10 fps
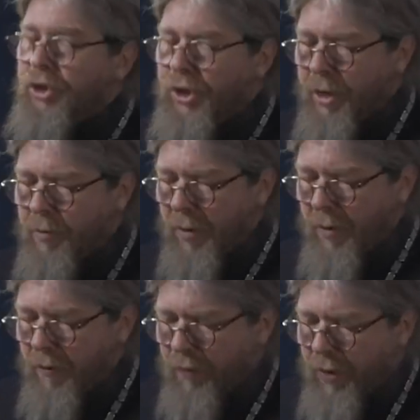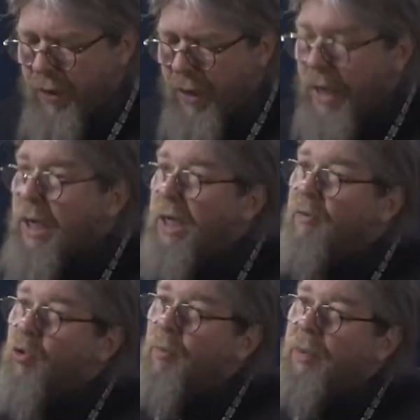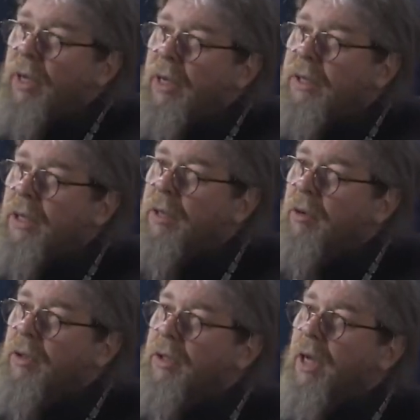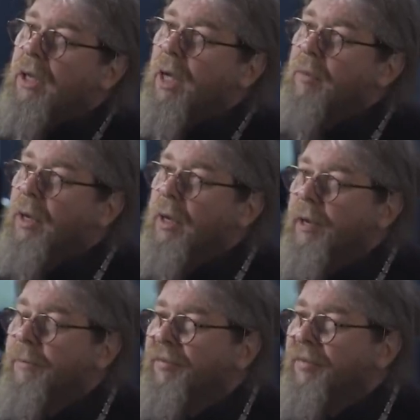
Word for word: чем в Европе и Соединенных Штатах Америки.